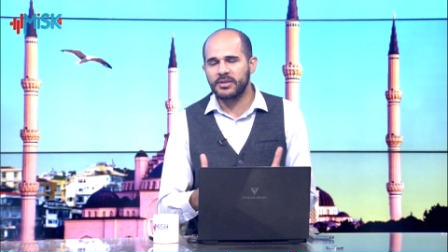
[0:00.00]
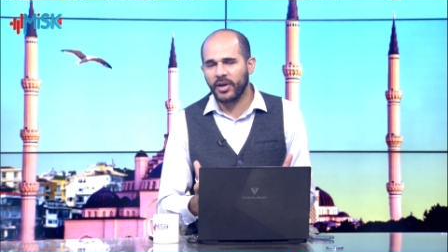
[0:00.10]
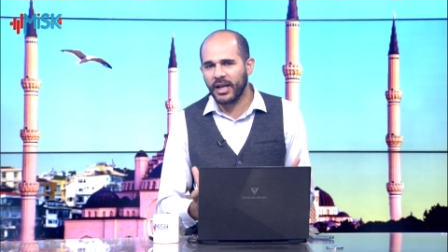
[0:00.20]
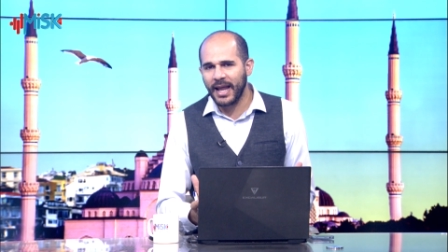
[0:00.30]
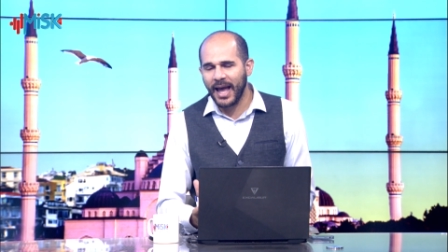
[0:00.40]

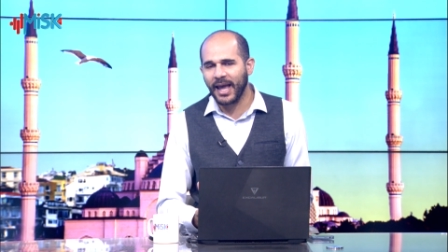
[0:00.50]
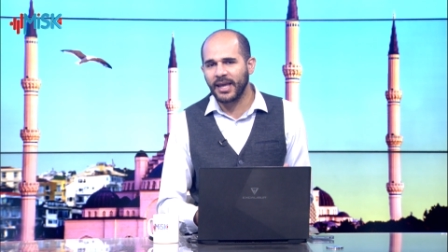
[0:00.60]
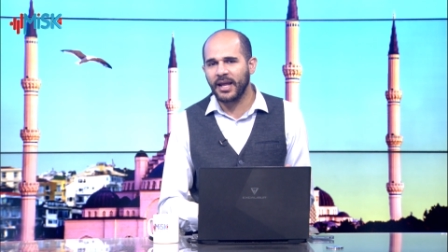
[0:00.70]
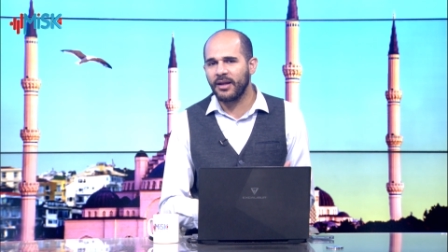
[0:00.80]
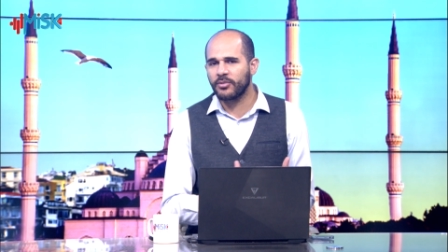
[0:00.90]
يصبح
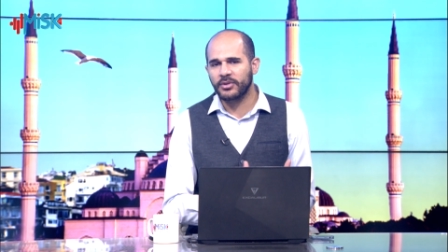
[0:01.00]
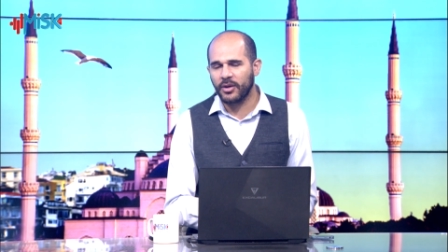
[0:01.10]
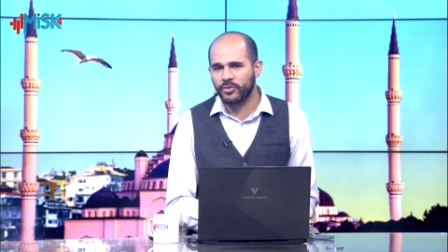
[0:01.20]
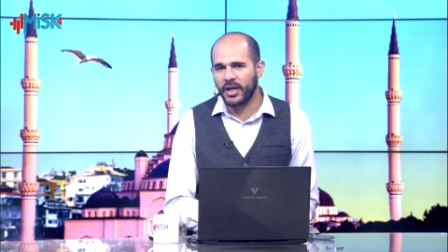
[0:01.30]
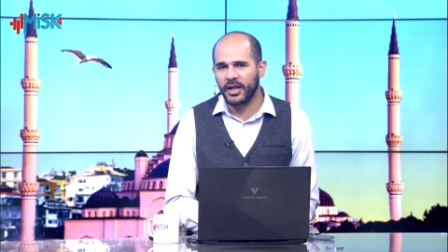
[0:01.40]
لاغيه لو
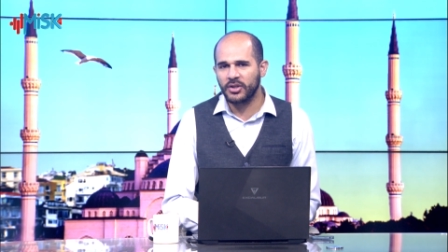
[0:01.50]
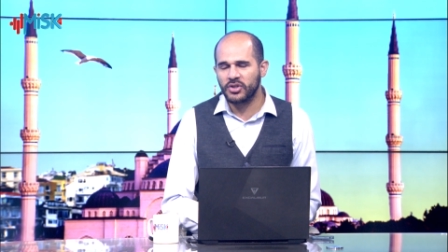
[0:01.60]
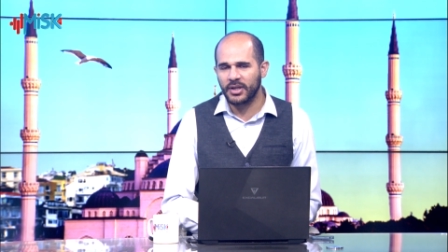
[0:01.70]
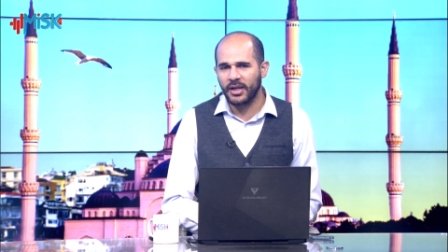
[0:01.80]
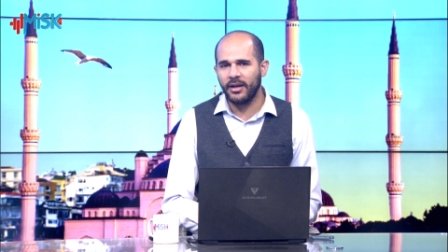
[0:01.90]
لو ترك
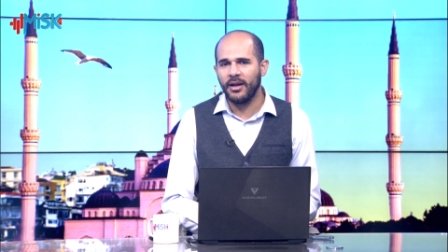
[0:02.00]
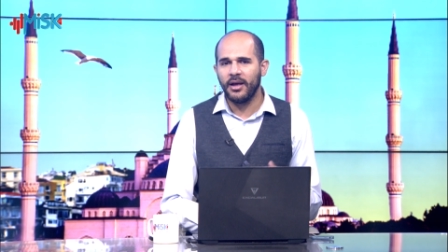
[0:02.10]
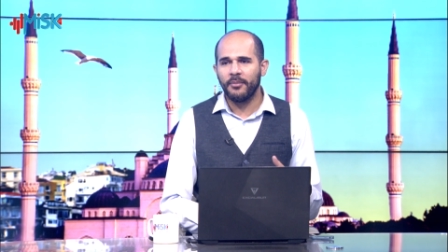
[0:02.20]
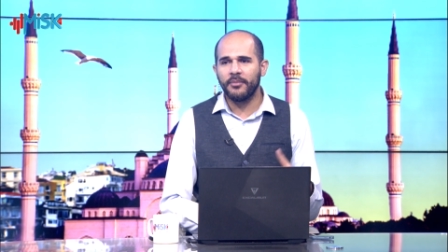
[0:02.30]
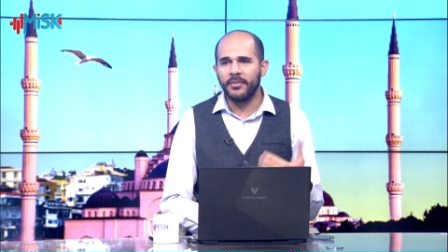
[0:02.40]
الشغل
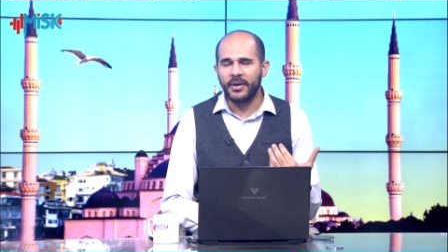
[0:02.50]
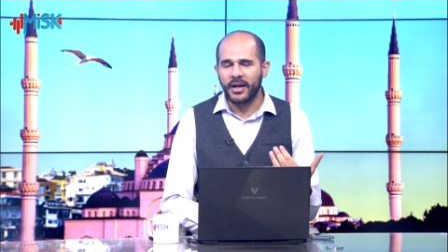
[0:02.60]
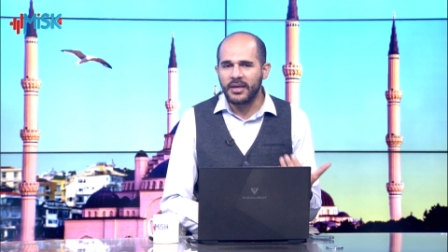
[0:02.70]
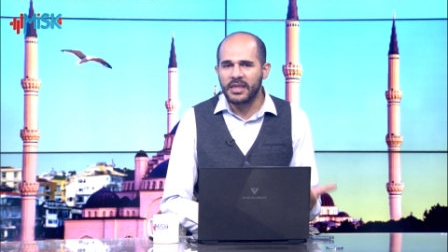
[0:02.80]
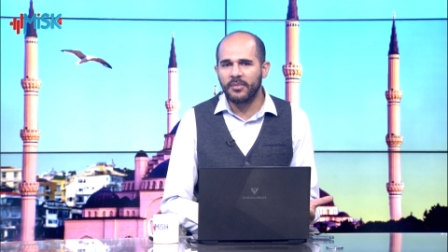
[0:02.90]

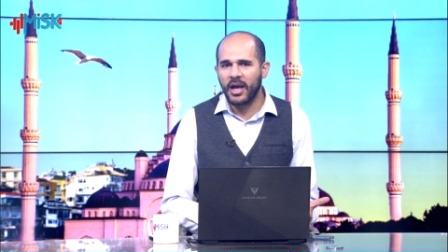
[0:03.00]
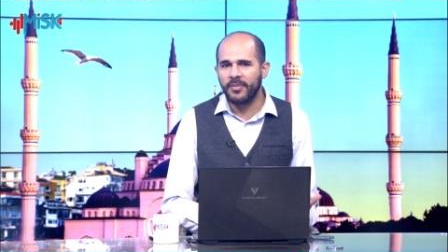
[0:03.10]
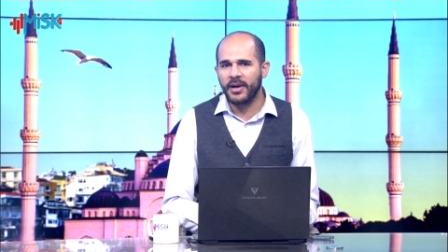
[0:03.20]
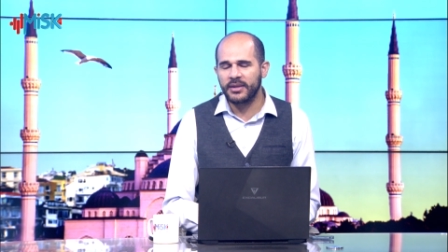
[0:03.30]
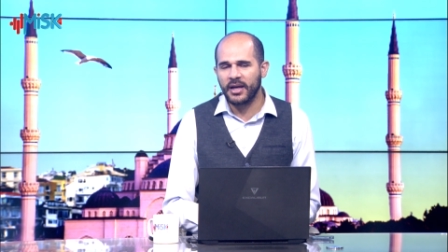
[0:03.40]
ريثما
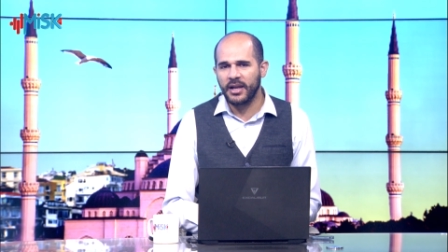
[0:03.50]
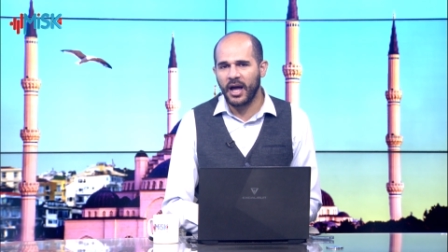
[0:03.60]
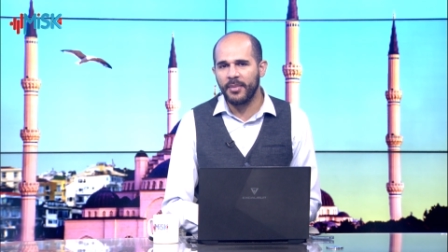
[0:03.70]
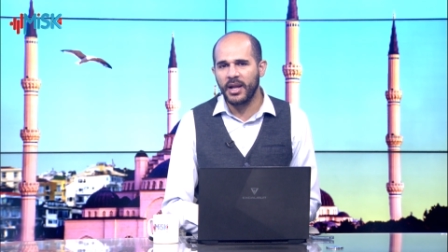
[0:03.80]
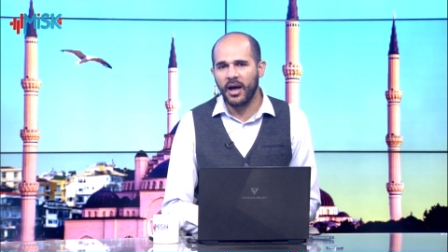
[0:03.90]
يبحث عن
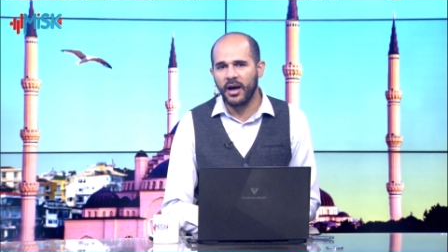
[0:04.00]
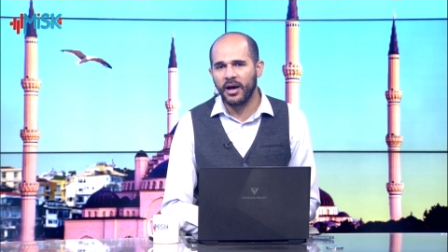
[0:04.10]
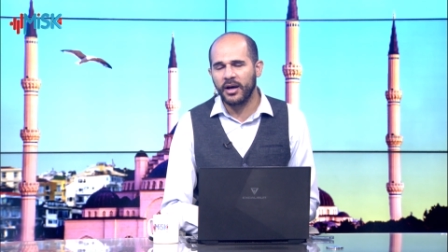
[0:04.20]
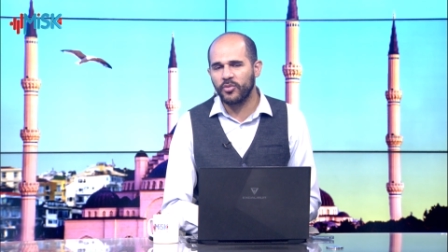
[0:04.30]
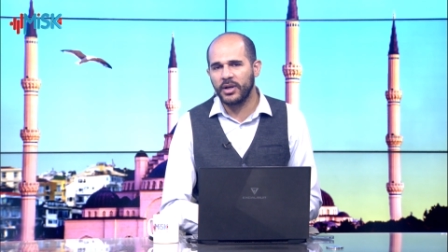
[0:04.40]
عمل
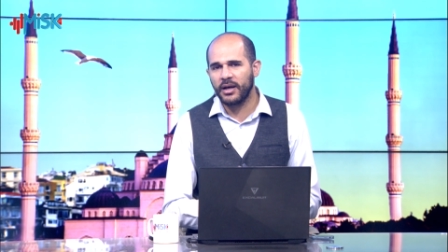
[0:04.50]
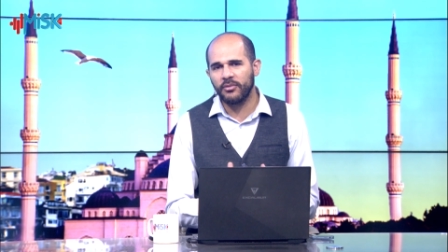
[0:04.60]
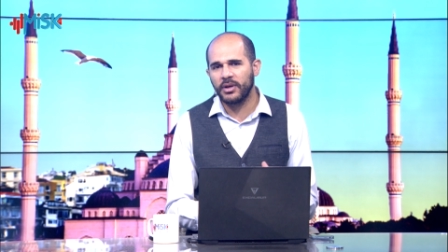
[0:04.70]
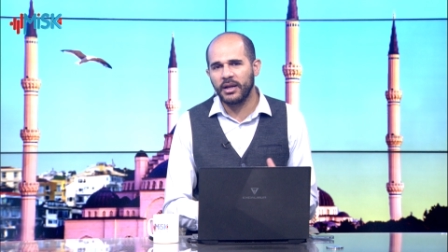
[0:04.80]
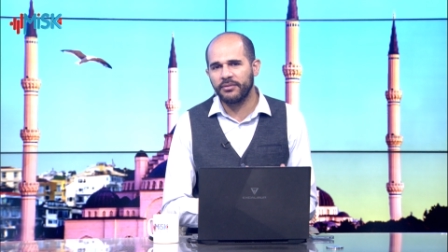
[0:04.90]
اخر ولا
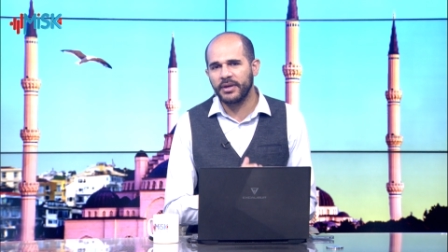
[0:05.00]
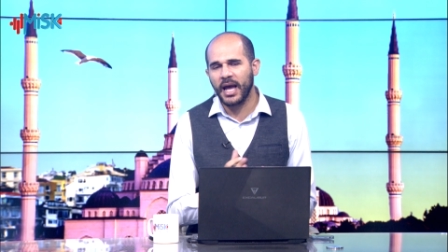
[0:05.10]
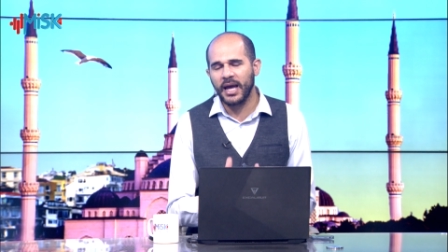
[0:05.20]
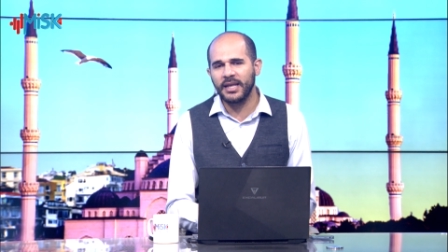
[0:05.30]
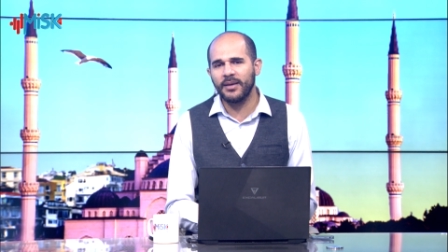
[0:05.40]
ولا
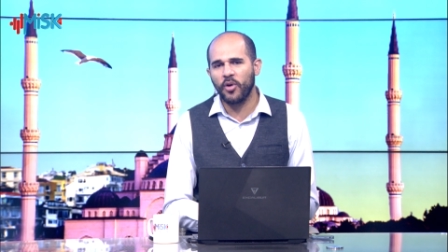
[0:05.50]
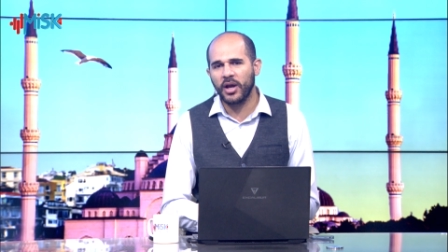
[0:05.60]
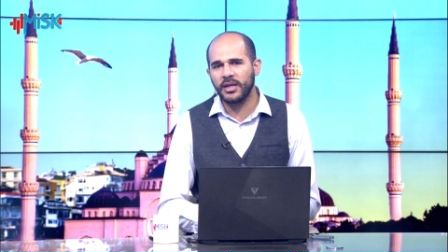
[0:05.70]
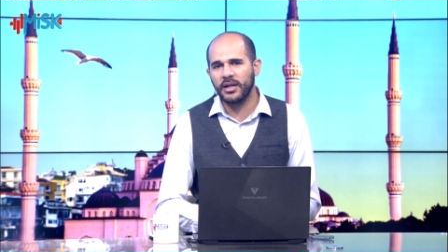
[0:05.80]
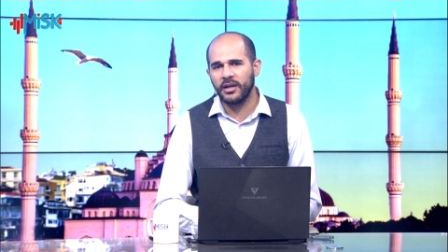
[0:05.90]
في اليه
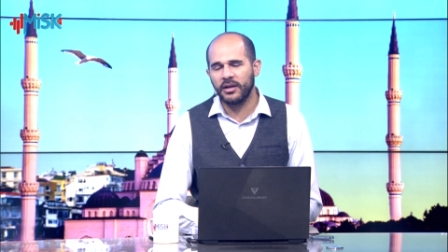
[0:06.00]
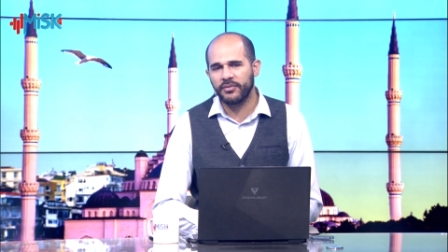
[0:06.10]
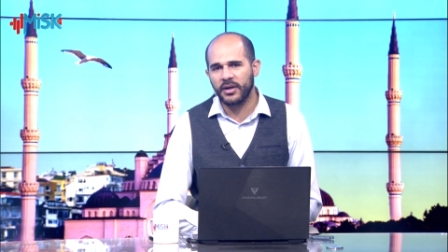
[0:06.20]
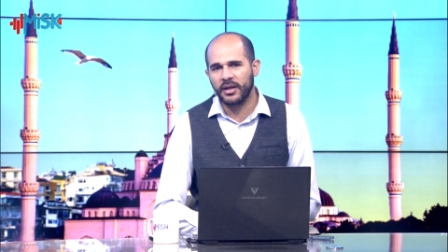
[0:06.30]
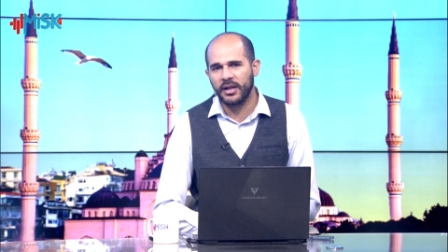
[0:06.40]
معينه
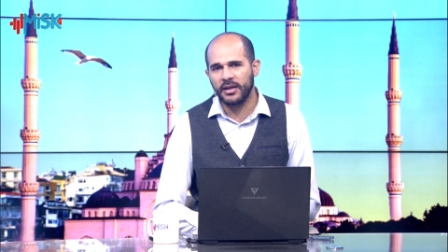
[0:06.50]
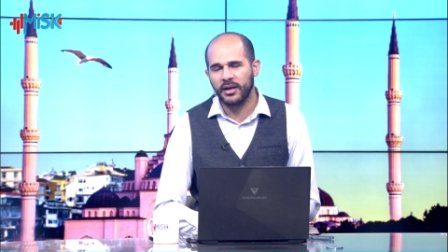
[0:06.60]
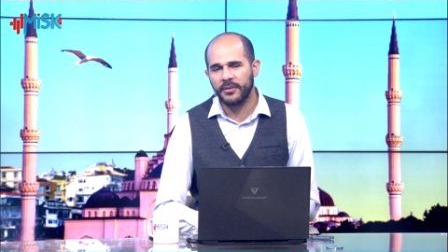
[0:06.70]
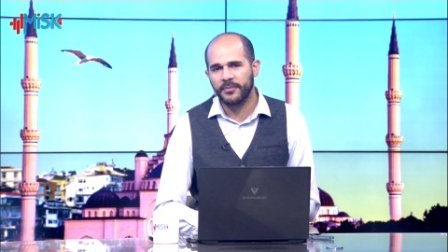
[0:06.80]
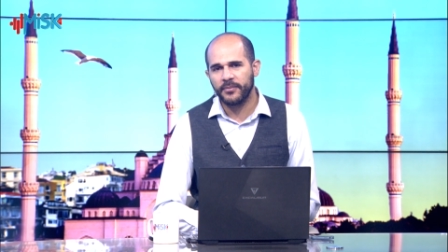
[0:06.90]
للحفاظ عليها